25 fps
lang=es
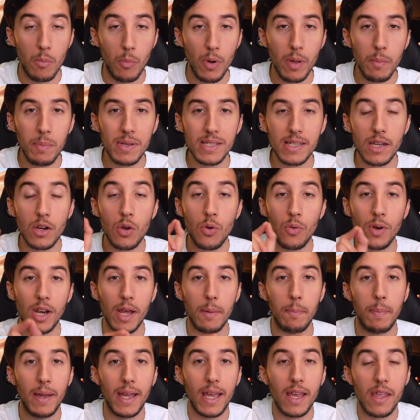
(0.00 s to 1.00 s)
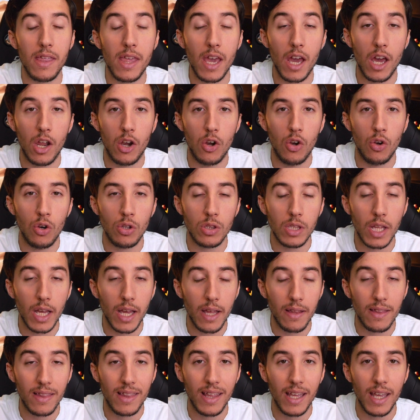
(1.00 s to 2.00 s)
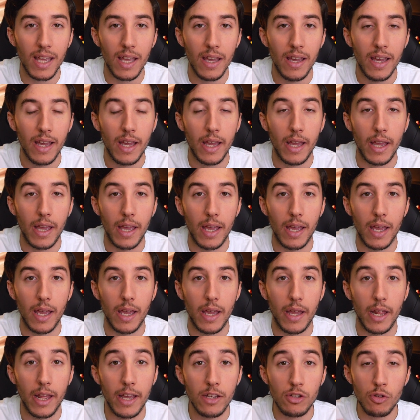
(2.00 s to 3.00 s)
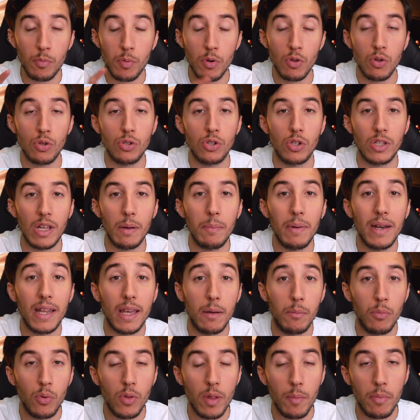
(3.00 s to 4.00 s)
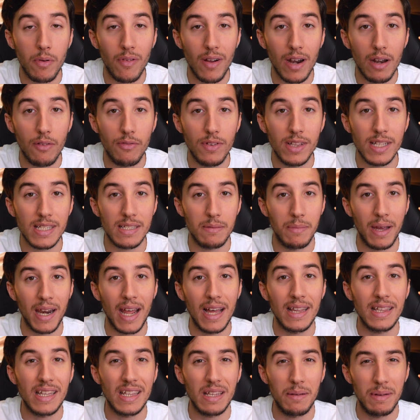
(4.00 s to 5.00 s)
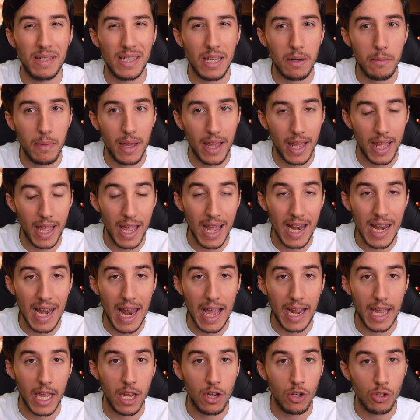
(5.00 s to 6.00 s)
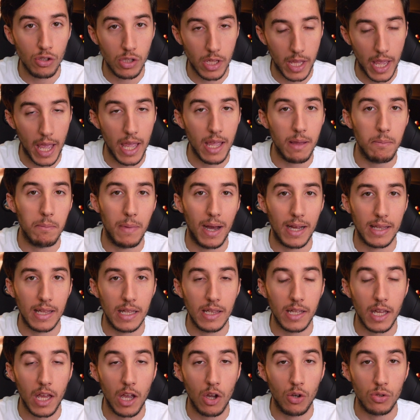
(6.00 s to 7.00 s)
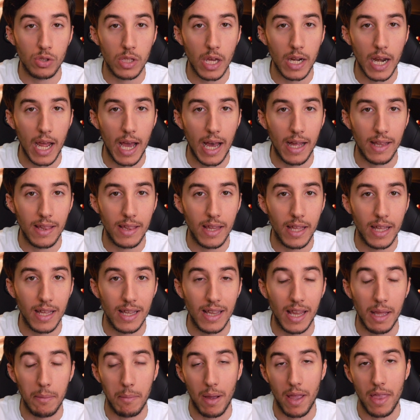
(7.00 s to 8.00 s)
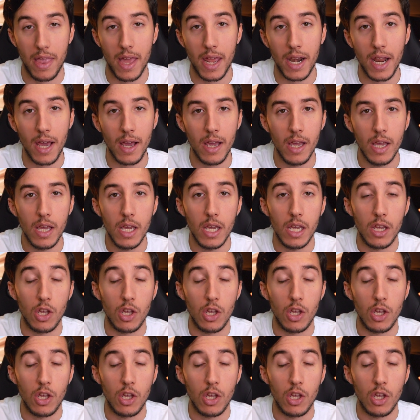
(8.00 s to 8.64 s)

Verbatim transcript: Voy a empezar con unas pequeñas notas de eh, esos productos de Apple que pude probar el fin de semana antes de meterme en la Keynote, que hay bastante que contar antes de mañana,